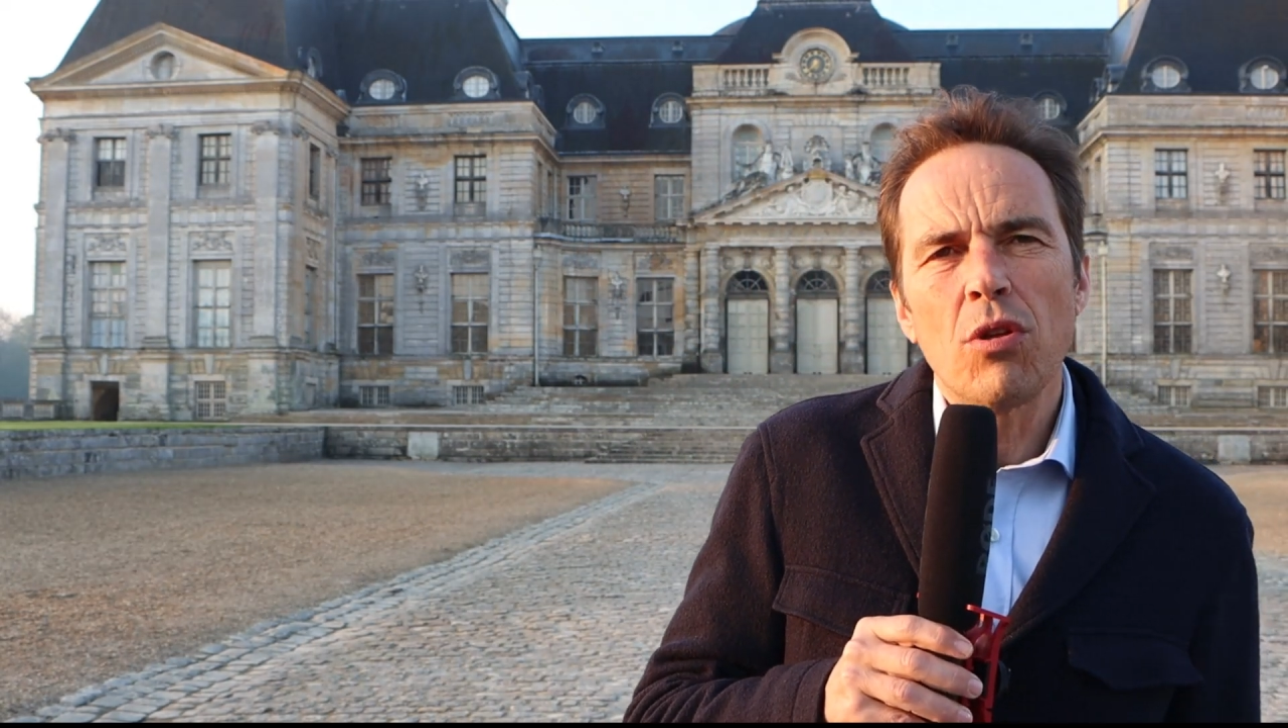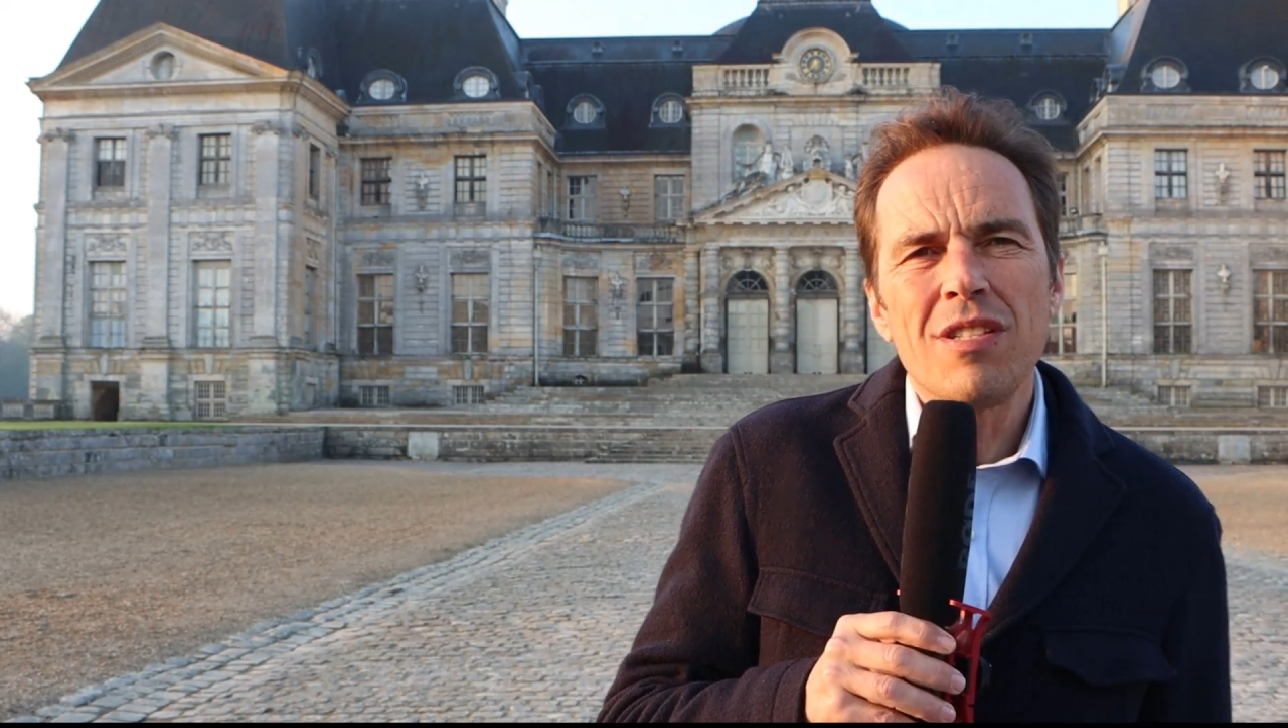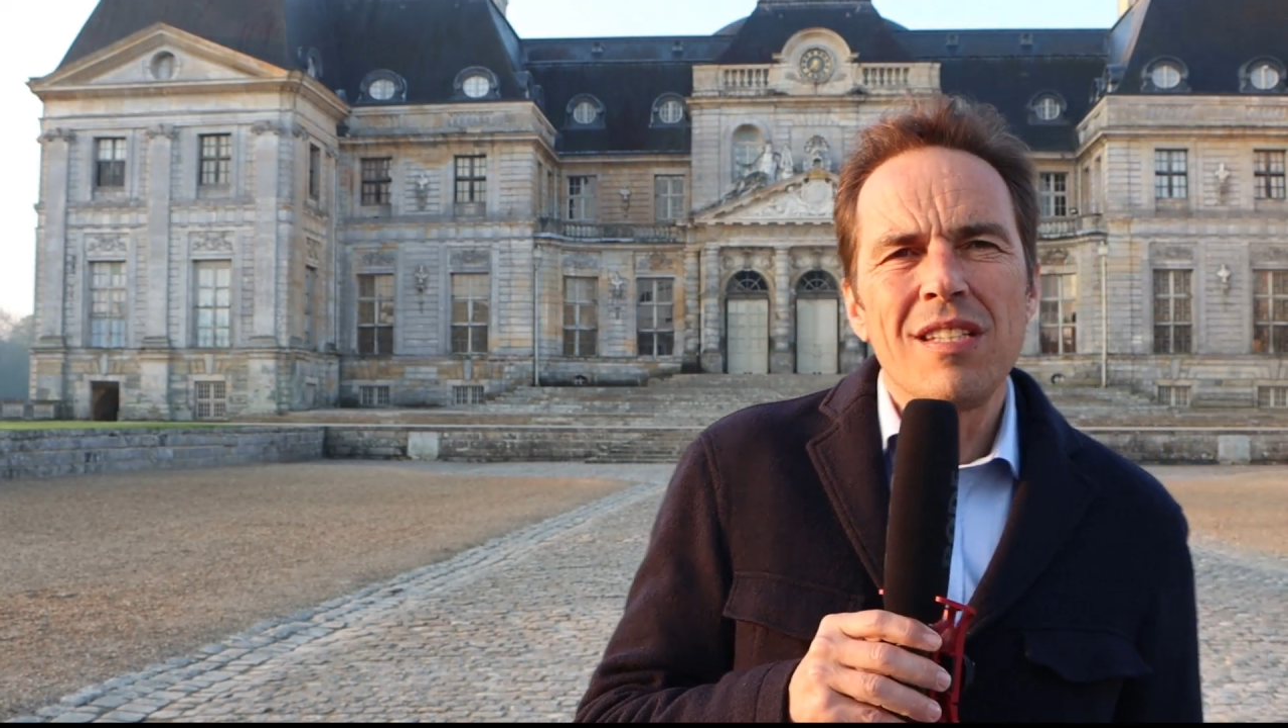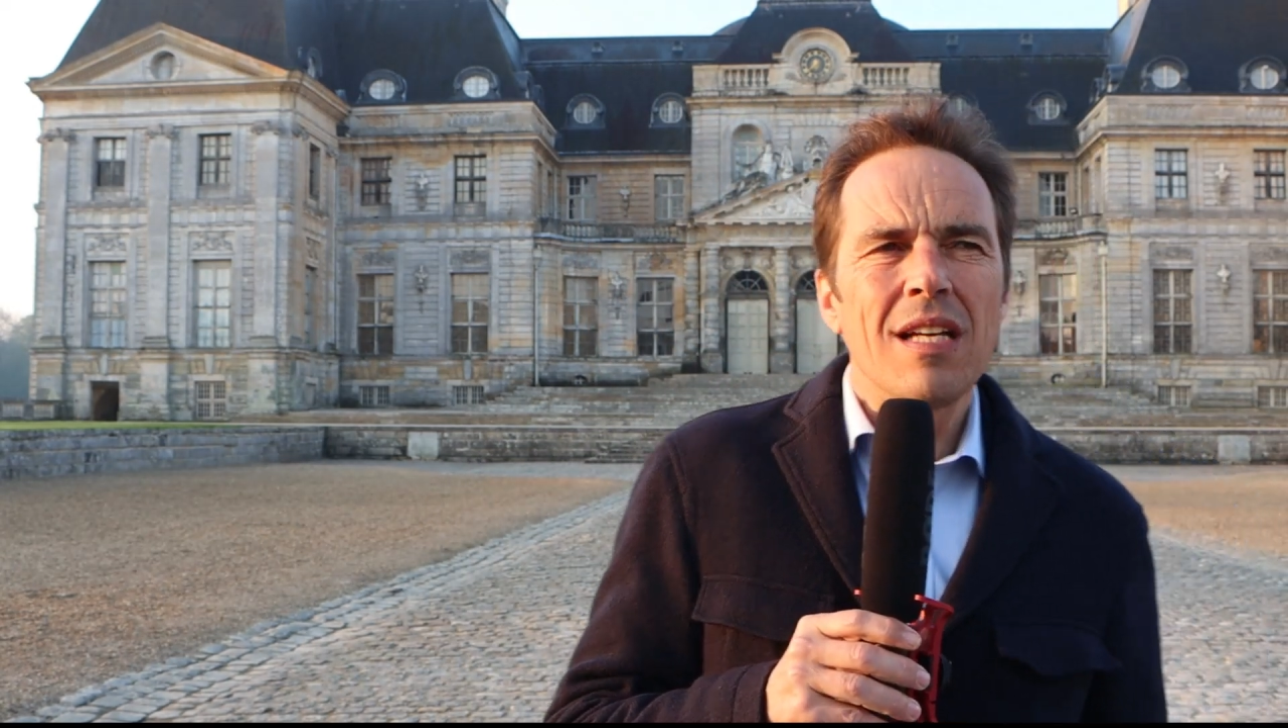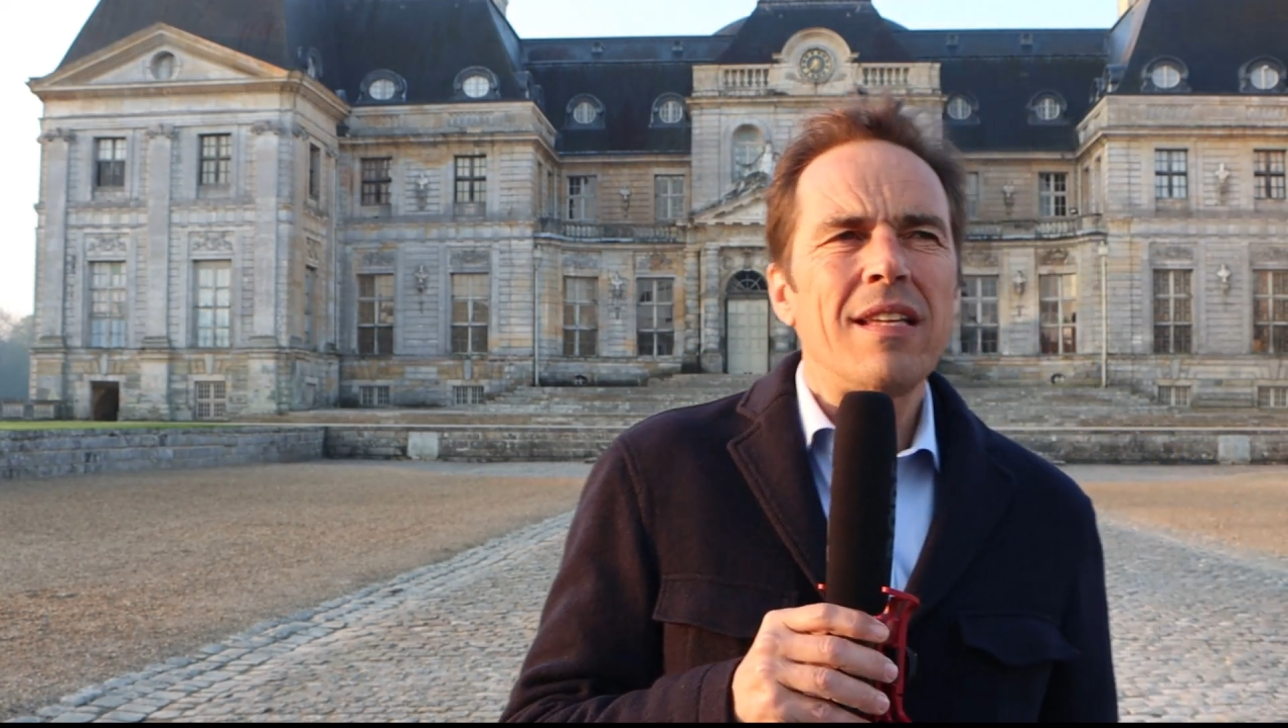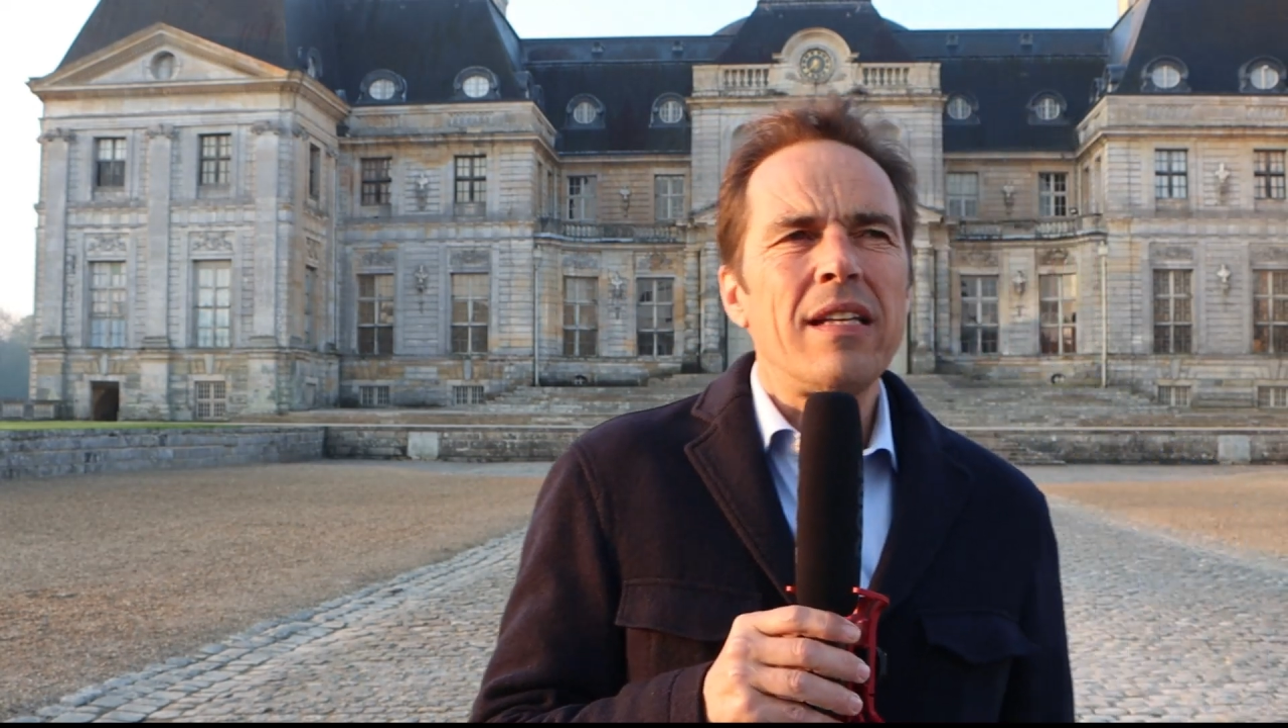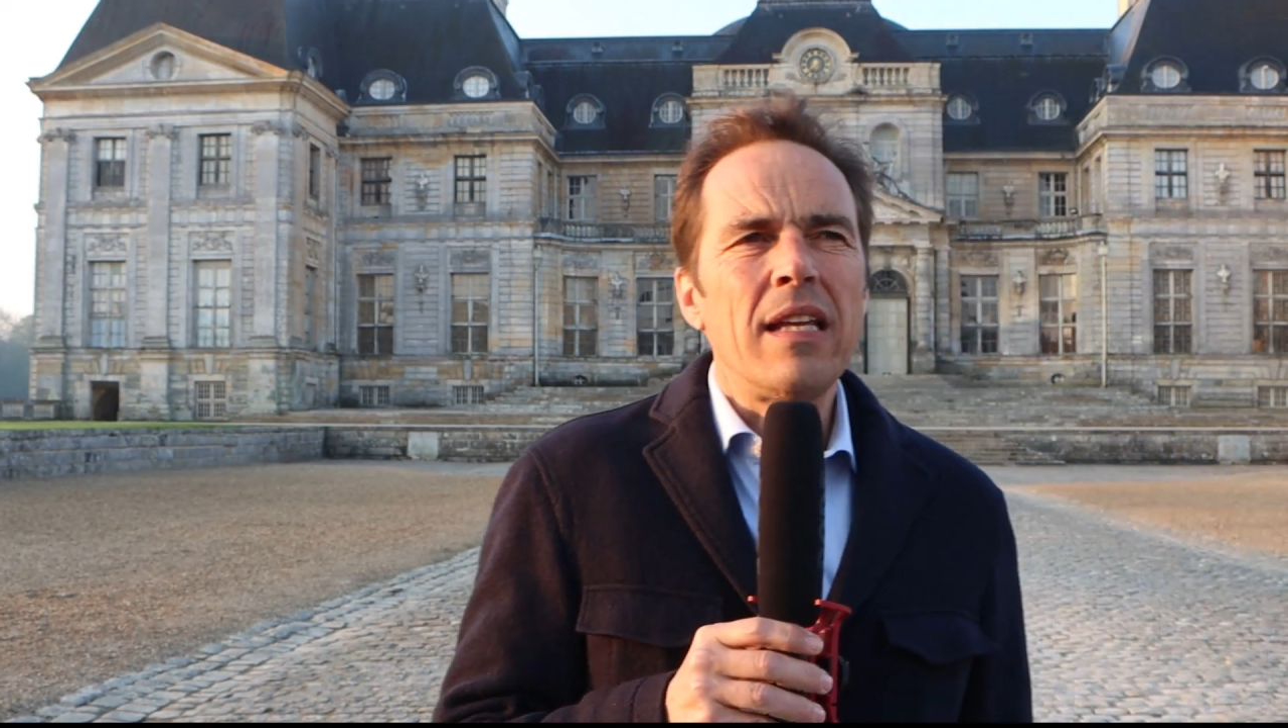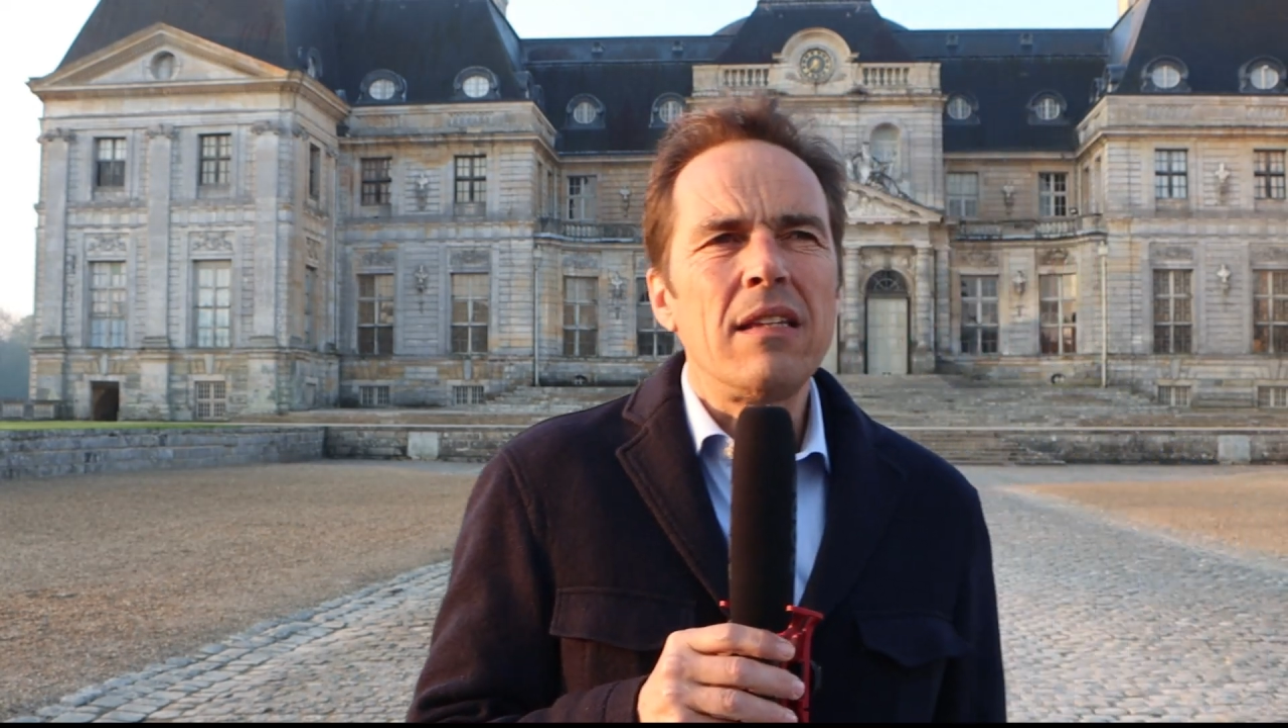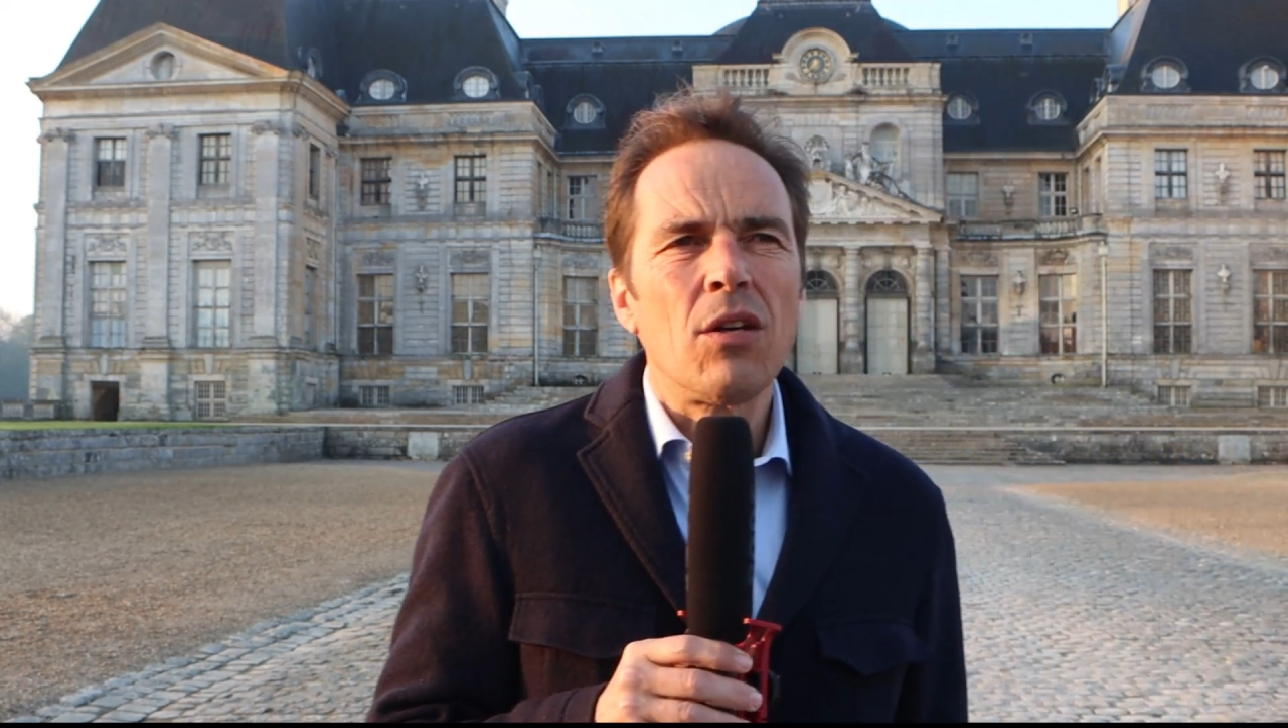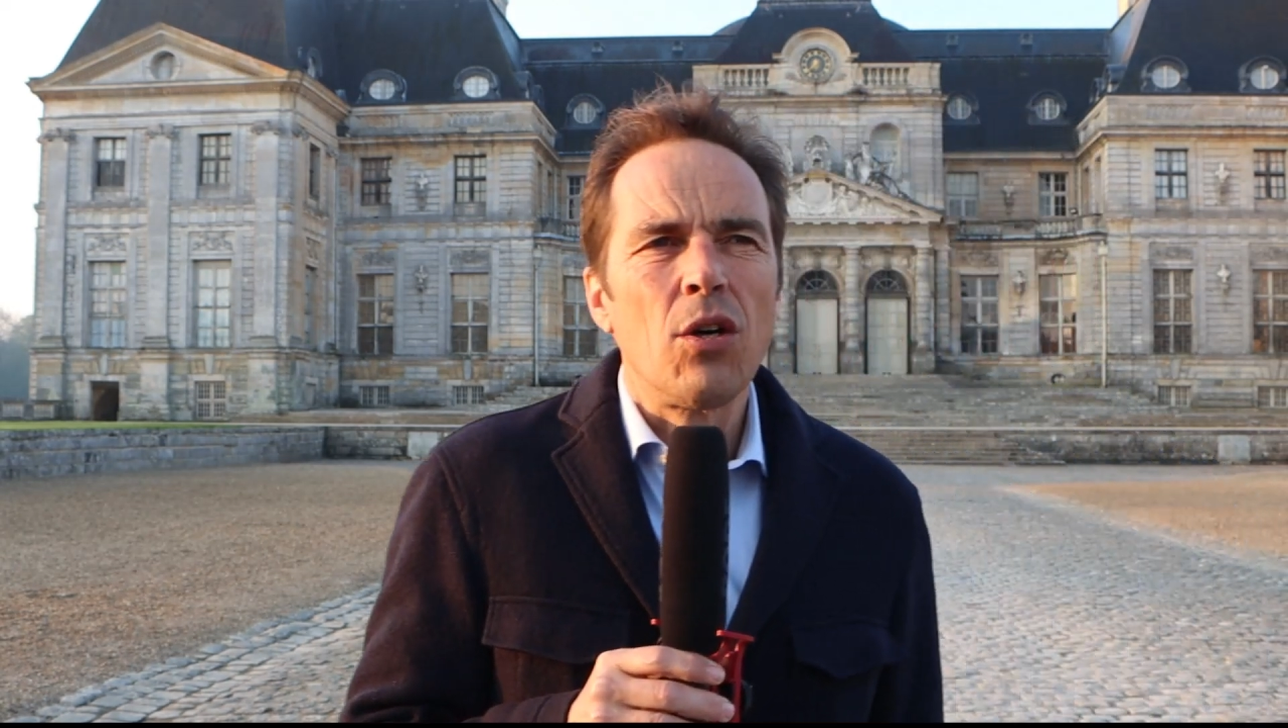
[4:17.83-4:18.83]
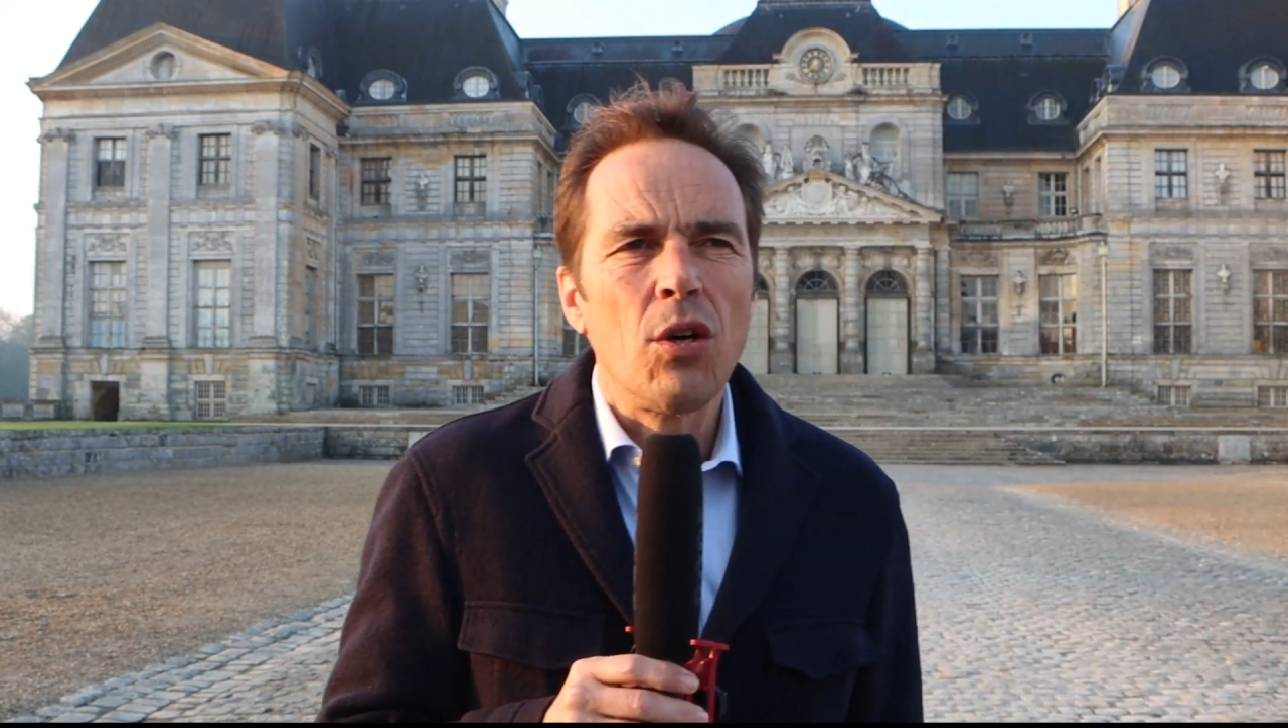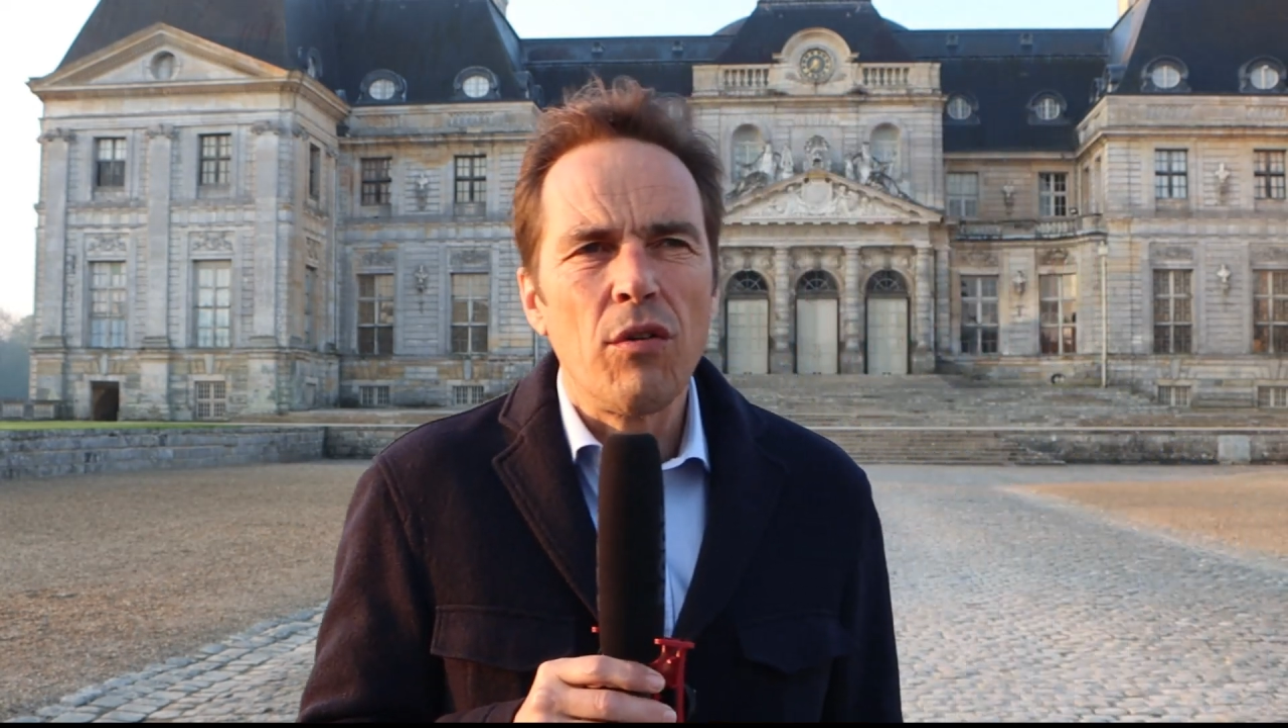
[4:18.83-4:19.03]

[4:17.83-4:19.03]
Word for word: notre site internet